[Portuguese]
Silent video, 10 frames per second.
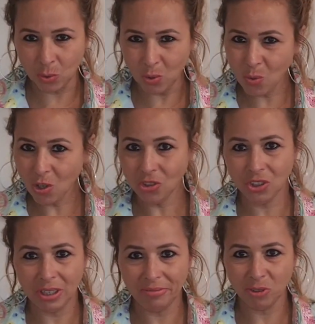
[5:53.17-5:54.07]
Eu não gosto de
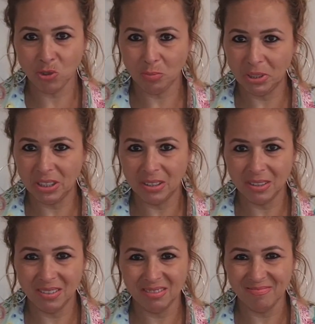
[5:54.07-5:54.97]
tirar foto de
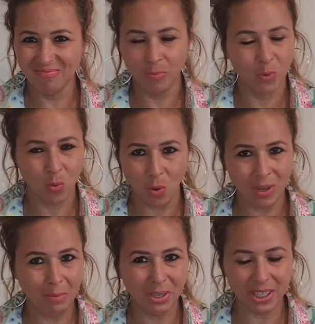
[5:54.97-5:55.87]
biquíni,
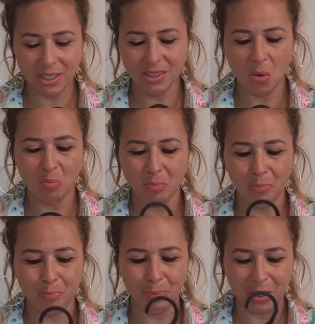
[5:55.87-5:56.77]
qualquer biquíni, não.
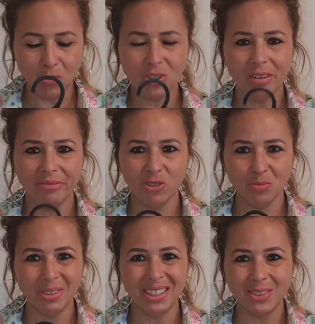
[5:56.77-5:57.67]
Para eu tirar foto de
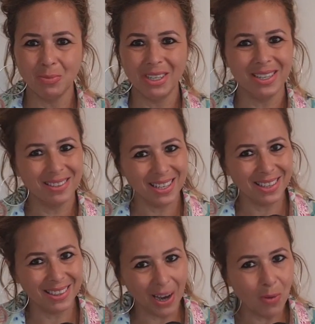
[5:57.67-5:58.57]
biquíni, o biquíni tem
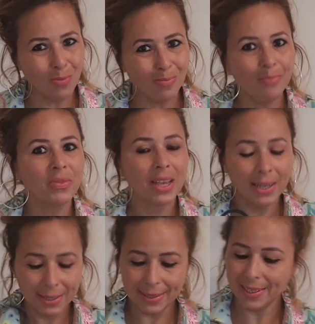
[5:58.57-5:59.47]
que dar um...
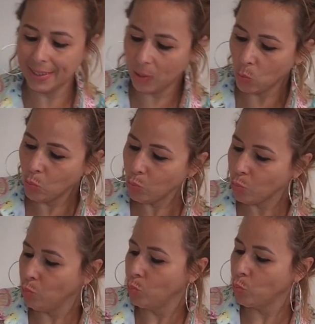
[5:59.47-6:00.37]
Tem que ter um
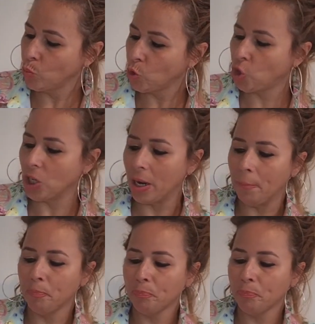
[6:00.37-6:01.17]
tchan.